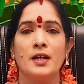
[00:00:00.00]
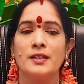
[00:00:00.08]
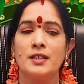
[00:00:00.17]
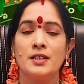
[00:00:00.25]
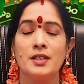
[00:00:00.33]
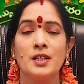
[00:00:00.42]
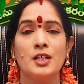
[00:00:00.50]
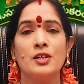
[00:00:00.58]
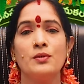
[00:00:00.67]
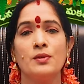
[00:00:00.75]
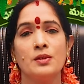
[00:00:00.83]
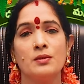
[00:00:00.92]
అయితే
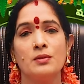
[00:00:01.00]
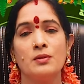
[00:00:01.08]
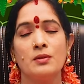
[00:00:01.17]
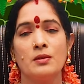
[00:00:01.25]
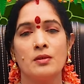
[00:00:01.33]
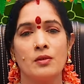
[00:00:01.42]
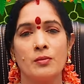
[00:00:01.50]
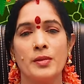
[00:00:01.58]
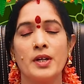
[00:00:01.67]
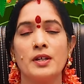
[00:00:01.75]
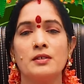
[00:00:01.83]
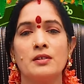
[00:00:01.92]
శనీశ్వరుడు
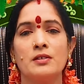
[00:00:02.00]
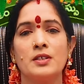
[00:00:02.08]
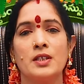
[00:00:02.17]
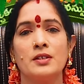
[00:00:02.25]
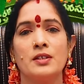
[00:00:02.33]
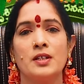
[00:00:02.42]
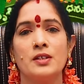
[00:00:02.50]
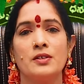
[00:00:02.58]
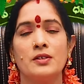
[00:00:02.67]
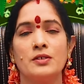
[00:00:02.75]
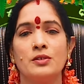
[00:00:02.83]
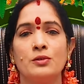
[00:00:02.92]
కుంభరాశిలో సంచారం
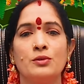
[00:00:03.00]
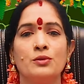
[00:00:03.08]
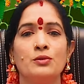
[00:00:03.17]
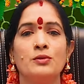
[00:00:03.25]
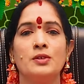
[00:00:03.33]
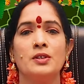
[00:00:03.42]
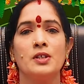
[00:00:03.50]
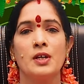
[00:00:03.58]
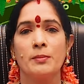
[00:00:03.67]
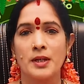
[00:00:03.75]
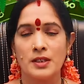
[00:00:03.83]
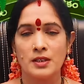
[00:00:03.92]
చేస్తూ జూన్
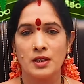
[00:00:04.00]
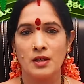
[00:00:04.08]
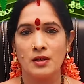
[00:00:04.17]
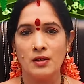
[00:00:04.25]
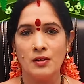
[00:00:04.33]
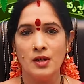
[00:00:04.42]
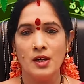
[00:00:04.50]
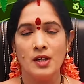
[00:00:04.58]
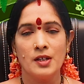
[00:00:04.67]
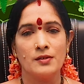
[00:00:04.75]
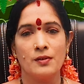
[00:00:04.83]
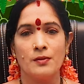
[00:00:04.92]
జూలై మాసాల్లో
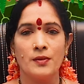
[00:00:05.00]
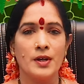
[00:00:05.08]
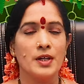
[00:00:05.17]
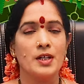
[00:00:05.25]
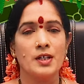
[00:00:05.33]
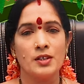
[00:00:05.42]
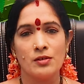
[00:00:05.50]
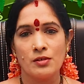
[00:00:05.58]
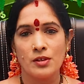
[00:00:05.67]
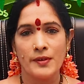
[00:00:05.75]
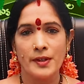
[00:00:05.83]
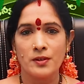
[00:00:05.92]

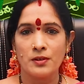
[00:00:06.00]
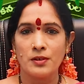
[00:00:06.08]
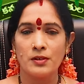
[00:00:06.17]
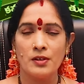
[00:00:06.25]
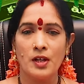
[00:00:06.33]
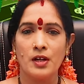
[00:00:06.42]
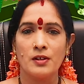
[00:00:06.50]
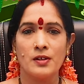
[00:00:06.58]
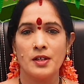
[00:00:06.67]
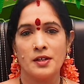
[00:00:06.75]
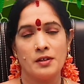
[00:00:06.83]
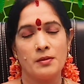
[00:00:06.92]
వక్రగతిలోకి వెళ్తున్నారు నాలుగు
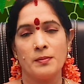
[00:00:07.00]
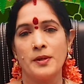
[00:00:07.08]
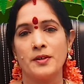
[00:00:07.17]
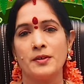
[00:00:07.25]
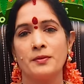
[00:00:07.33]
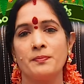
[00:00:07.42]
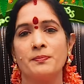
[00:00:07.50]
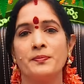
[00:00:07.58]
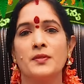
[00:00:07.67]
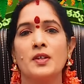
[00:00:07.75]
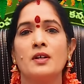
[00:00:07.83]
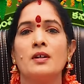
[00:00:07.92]
నెలల పాటు
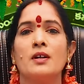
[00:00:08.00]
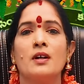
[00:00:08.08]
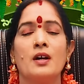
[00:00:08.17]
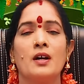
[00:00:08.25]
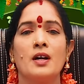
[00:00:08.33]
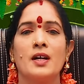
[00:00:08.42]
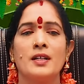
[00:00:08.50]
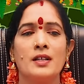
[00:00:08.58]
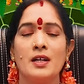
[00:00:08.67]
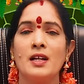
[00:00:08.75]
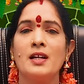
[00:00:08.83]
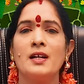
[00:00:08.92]

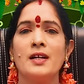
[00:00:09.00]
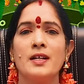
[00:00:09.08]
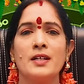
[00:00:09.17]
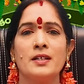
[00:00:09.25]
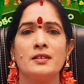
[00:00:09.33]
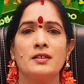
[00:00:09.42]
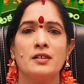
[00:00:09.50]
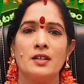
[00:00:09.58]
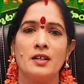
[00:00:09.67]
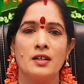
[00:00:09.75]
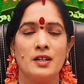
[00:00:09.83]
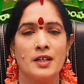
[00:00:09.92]
అయితే ఎలాగైనా
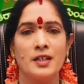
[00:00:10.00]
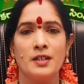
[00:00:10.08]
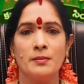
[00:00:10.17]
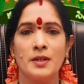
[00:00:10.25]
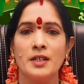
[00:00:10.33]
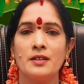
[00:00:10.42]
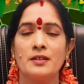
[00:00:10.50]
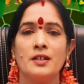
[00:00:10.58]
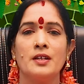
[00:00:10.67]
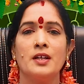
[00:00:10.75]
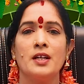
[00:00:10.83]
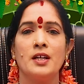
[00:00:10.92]
సరే ఏదేమైనా
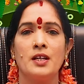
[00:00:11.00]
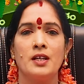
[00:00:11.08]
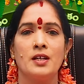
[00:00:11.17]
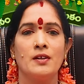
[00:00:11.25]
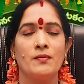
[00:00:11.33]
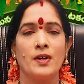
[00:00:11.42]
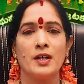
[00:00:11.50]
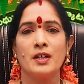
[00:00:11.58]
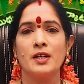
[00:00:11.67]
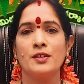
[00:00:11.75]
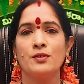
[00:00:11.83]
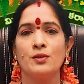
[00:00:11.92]
సరే ఈ
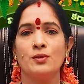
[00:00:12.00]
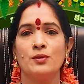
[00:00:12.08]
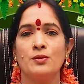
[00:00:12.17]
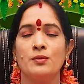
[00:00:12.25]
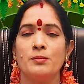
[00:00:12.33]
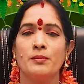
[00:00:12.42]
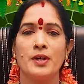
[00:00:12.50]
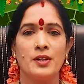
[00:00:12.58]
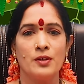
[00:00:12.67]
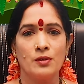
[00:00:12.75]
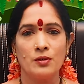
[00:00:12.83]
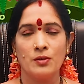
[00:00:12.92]
వక్రగతులు
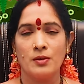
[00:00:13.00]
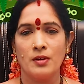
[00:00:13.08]
మరియు